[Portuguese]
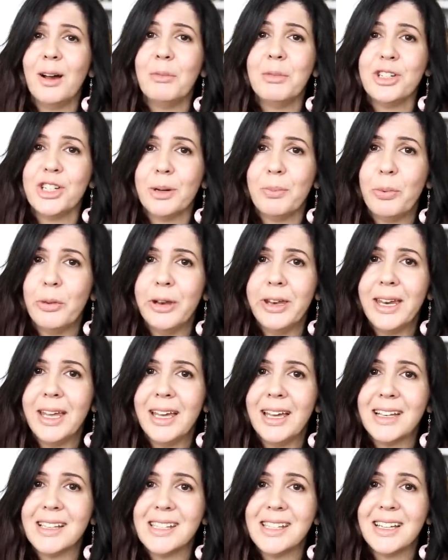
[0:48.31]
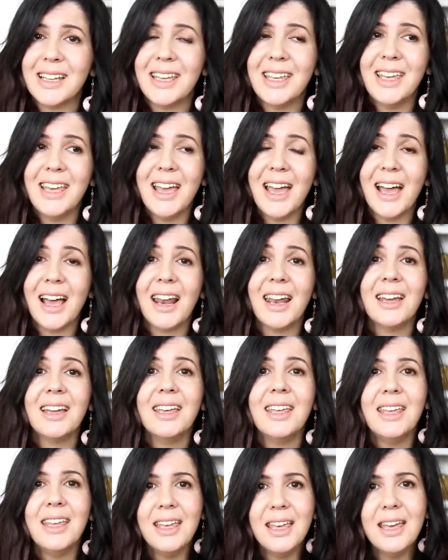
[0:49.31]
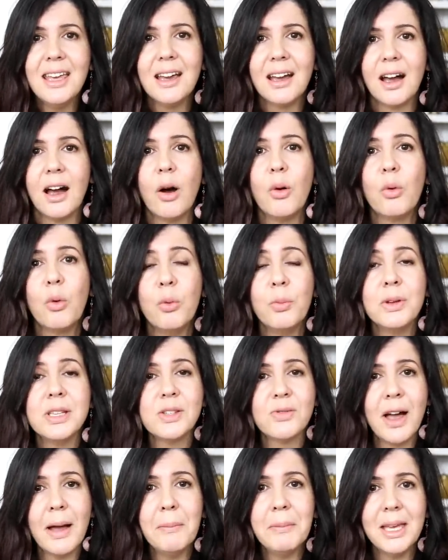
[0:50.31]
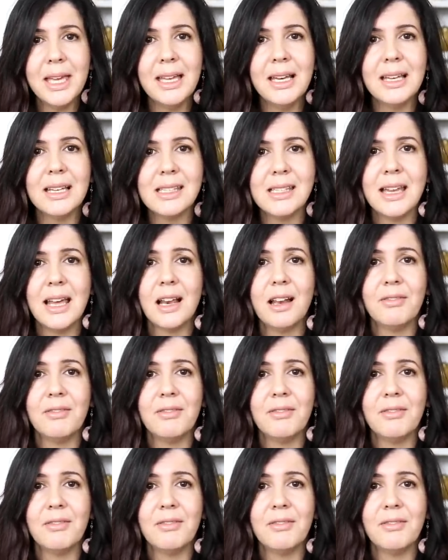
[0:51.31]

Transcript: Uma japonesa que ela guia algumas famílias, né?